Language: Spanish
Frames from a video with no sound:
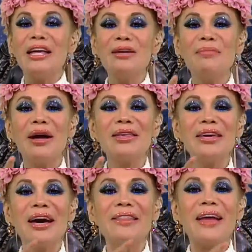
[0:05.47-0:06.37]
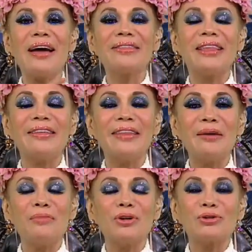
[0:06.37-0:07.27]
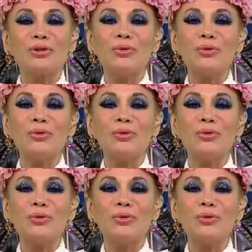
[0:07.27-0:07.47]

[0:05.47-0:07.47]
Y mañana tenemos